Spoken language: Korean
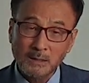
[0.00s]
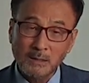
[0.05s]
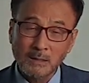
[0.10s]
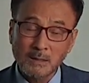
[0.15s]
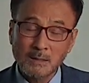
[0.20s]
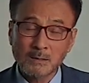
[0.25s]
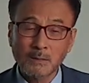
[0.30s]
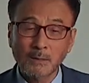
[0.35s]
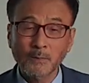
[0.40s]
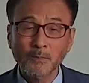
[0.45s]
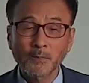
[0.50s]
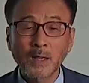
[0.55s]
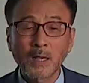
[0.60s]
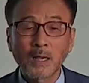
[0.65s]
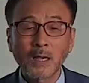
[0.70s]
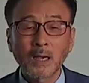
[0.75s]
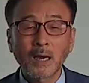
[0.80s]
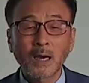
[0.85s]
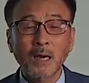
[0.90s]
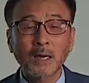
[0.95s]
그래서
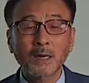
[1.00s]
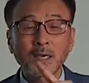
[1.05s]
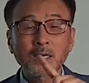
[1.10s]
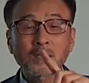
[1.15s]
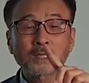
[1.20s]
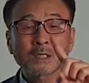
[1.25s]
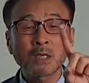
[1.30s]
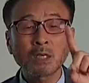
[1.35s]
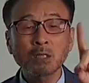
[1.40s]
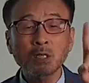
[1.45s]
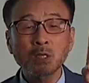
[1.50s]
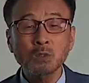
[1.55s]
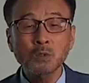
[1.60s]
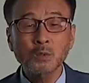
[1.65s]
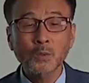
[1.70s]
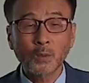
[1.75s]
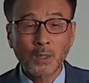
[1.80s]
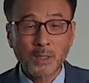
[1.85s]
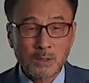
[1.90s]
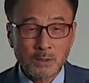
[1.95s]
하나의 체제
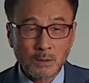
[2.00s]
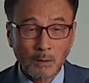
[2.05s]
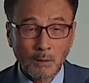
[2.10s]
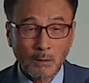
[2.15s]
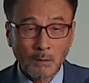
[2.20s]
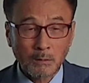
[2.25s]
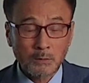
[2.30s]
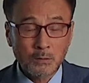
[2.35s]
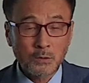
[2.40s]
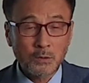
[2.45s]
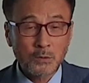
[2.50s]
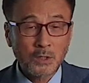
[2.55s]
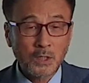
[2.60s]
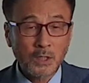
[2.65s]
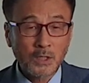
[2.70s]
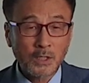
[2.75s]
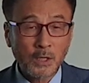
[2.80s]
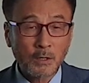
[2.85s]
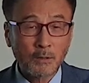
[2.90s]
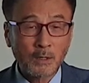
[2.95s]
속에서 그
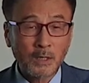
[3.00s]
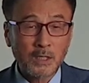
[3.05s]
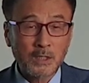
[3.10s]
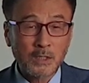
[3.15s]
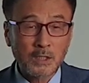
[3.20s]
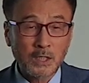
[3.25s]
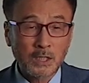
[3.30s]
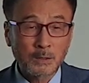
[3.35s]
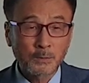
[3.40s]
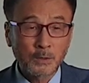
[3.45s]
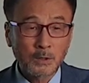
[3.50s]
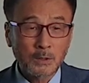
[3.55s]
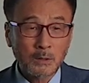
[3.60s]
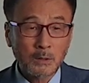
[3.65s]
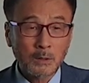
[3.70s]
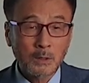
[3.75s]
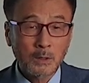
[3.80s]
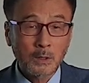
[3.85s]
체제에 관한 이름은